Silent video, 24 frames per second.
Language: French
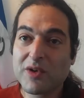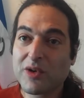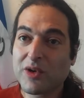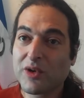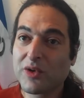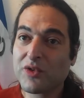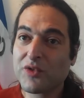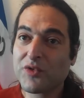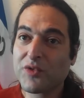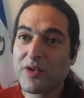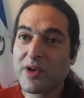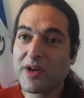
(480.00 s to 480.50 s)

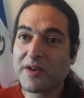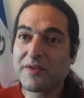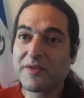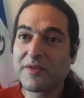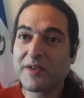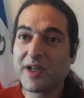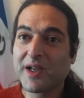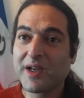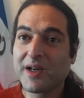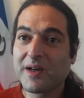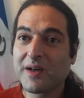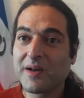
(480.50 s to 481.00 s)
encore une fois
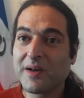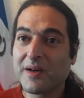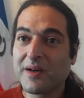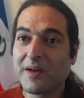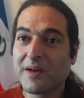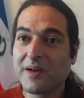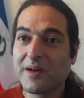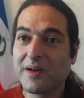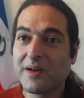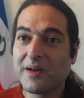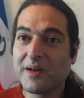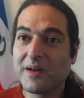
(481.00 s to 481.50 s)
faire, un
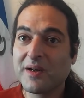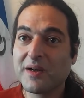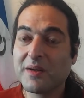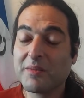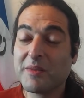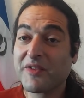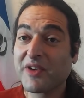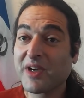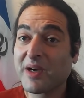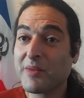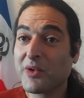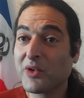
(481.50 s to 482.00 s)
euh,
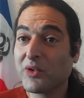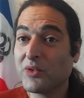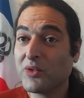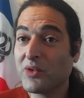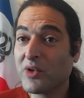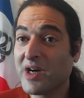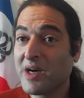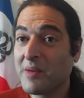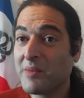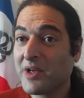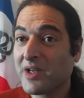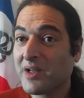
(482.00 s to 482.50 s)
bah, faire
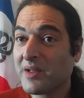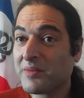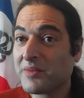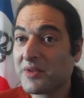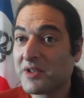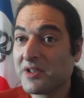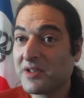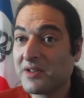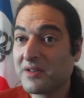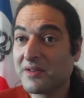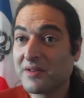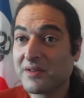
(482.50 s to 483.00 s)
honorable hein, et
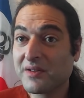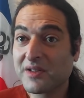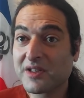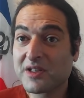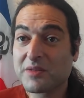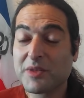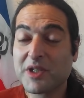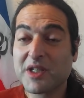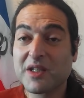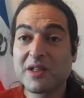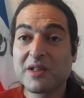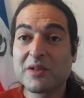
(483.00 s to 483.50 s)
puis euh,
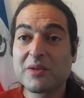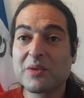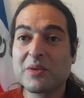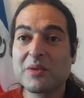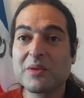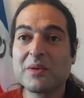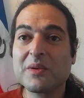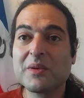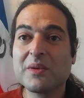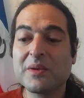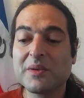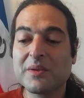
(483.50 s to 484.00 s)
expliquer
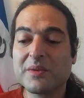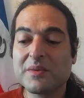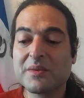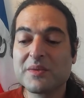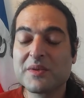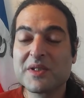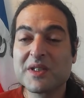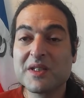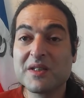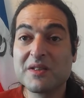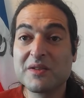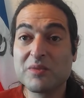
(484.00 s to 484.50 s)
que
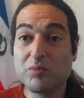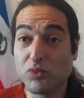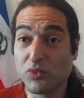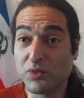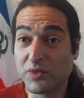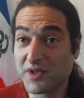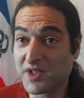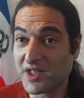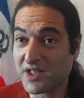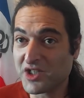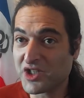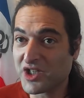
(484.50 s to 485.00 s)
c'est
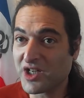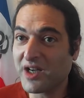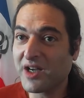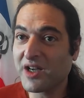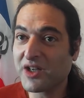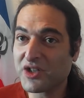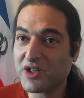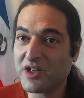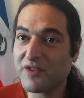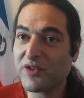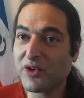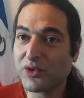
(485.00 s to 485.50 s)
ça déjà
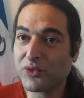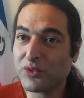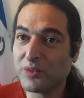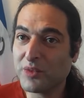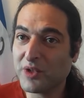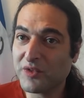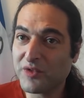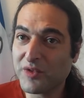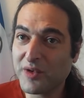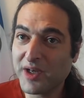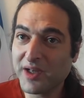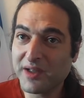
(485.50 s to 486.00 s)
un je l'ai fait en toute
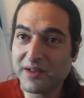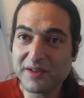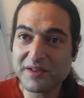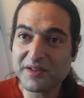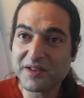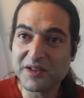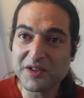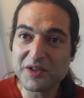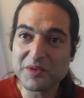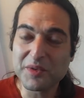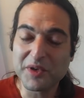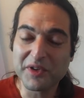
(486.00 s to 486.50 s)
bonne foi. Hein,
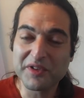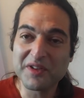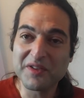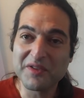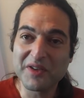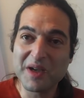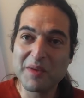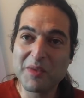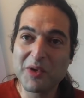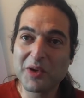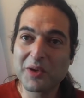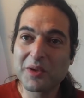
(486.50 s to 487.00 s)
je pensais
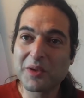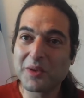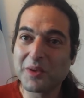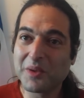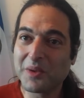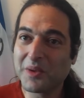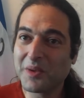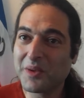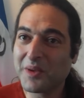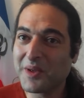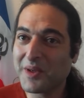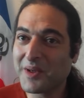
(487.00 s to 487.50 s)
vraiment
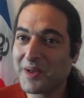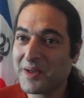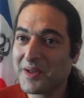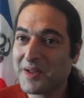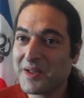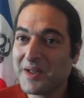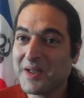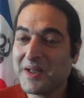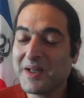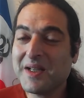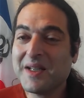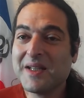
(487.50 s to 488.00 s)
que
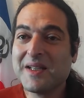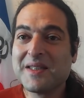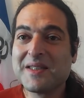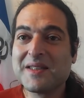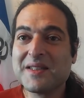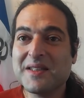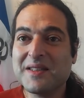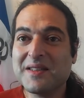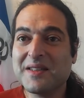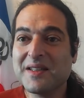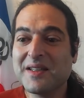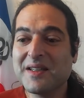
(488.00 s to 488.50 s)

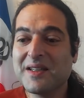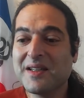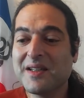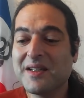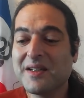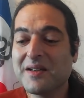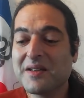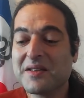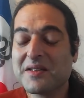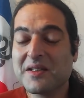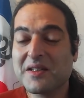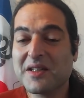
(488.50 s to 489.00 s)

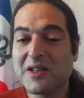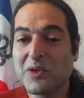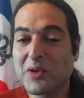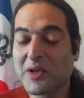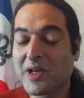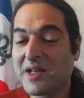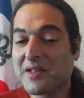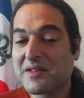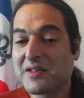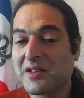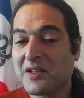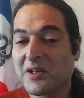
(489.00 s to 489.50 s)
c'était le
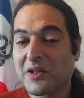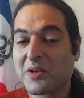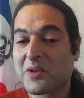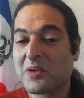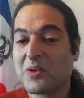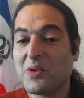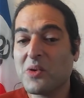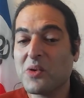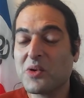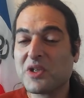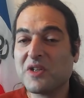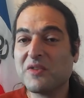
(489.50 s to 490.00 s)
cas, c'est-à-dire
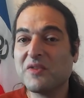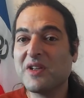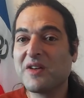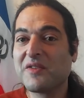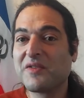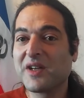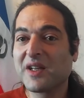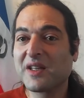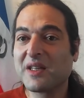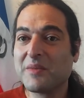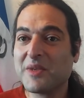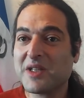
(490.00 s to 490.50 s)
que le chiffre
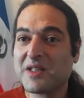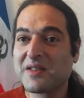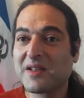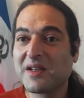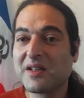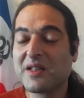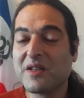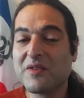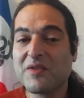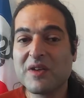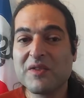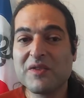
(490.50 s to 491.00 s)
d'affaires des
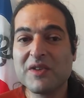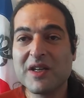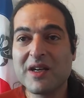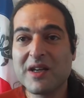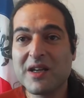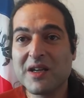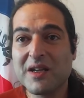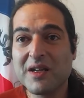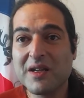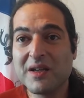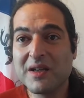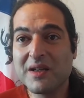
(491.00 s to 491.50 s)
médecins était fait via
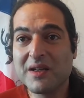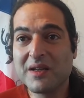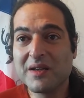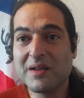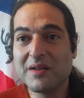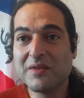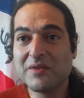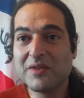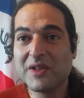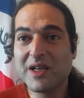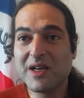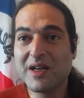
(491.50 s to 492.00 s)

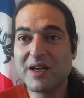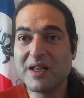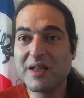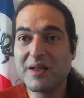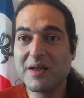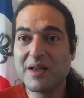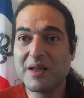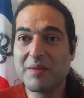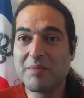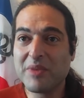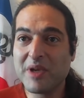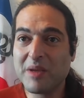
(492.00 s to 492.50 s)
les via
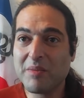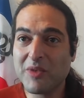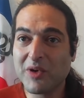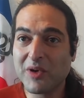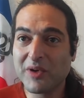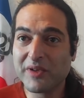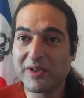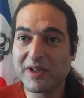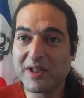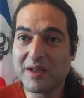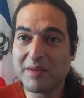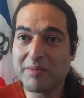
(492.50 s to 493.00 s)
les,
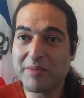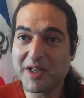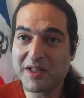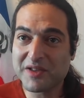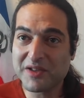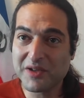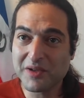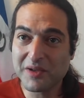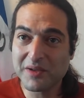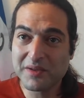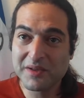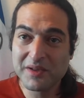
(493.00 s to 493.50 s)
paiements des
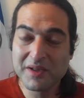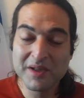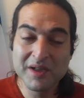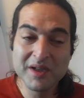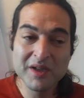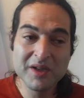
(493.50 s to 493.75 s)
patients